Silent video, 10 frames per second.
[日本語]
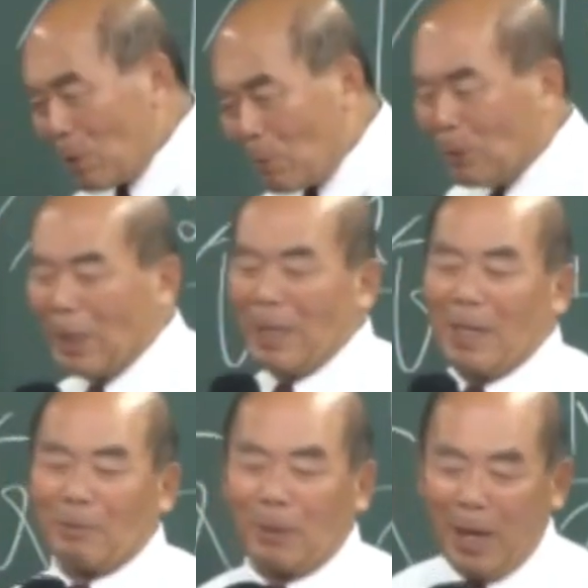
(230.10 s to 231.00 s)
の問題じゃ
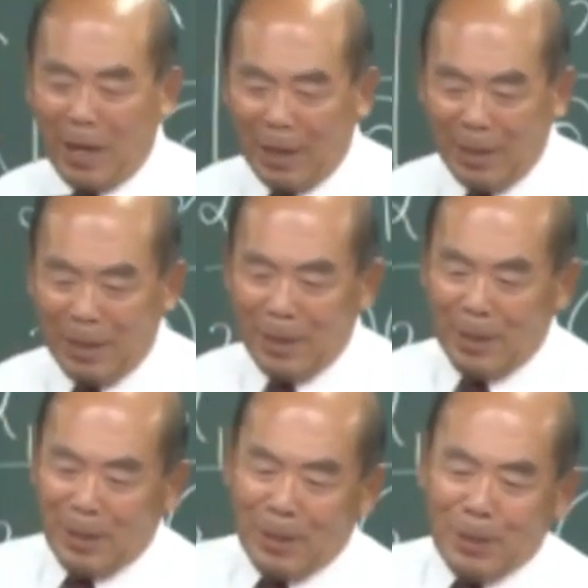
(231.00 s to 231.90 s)
なくて
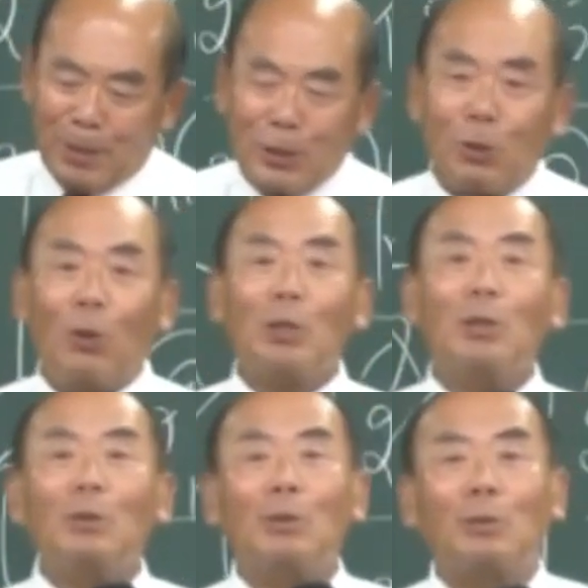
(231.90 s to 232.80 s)
そうい
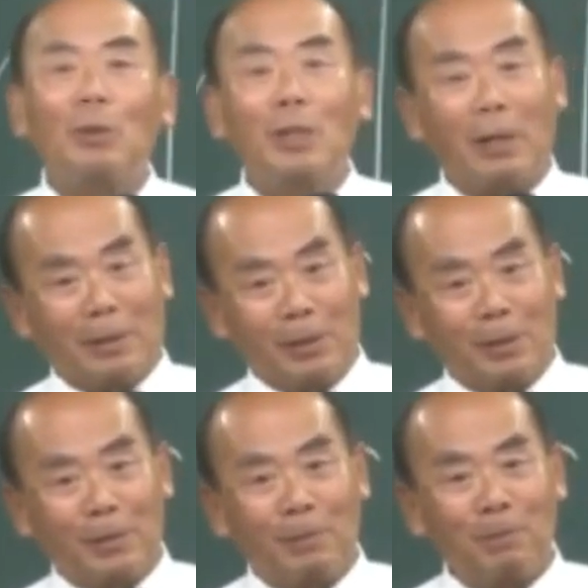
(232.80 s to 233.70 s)
う国なんで
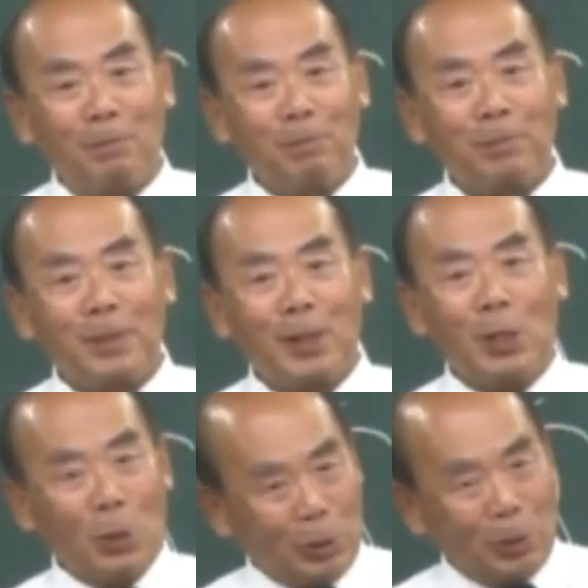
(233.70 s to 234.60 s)
す
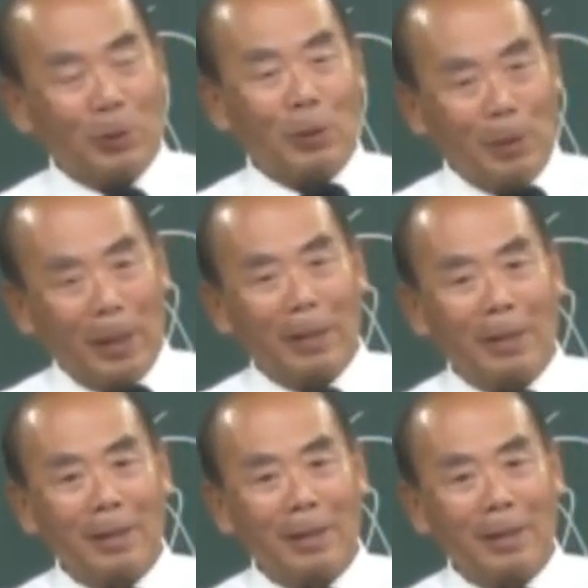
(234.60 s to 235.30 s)
日本という国は